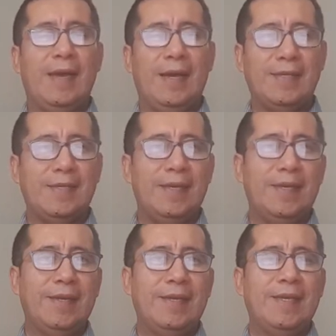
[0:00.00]

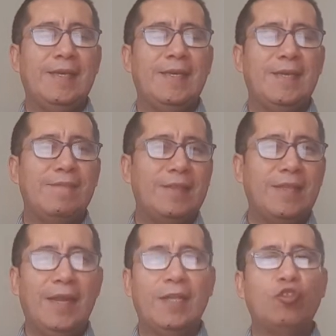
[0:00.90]
Asea y
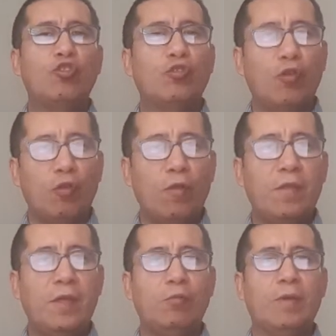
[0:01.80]
ventila todos los
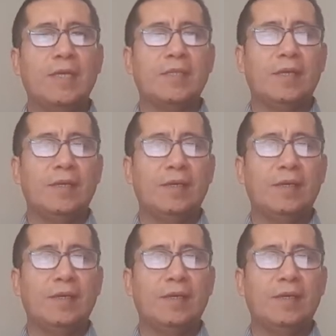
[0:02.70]
días tu casa.